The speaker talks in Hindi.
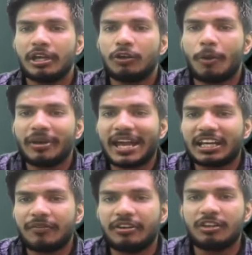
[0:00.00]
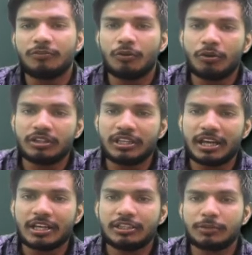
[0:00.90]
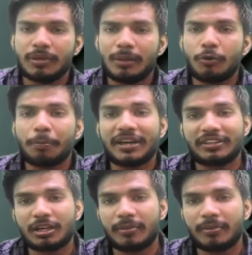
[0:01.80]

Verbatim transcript: इकोनॉमिक एक्टिविटी वो होती है जिसमें हम लोग पैसा